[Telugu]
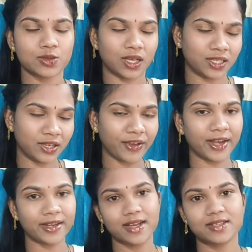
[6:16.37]
సో అదే
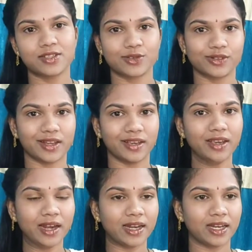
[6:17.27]
ఫ్యాటీ యాసిడ్స్ ఉంటాయి
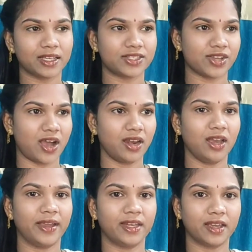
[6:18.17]
అండ్ అలాగే
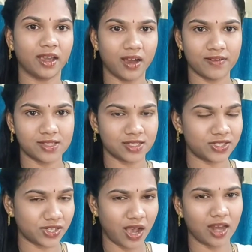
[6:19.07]
చాలా హెయిర్కి
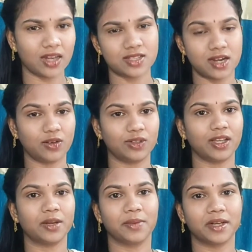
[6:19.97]
కావాల్సినవి చాలా చాలా
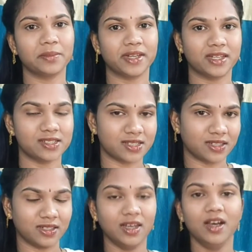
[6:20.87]
ఉంటాయి అనమాట మినరల్స్
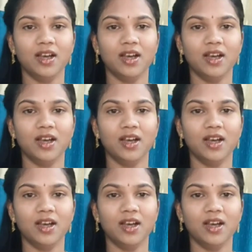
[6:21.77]
అండ్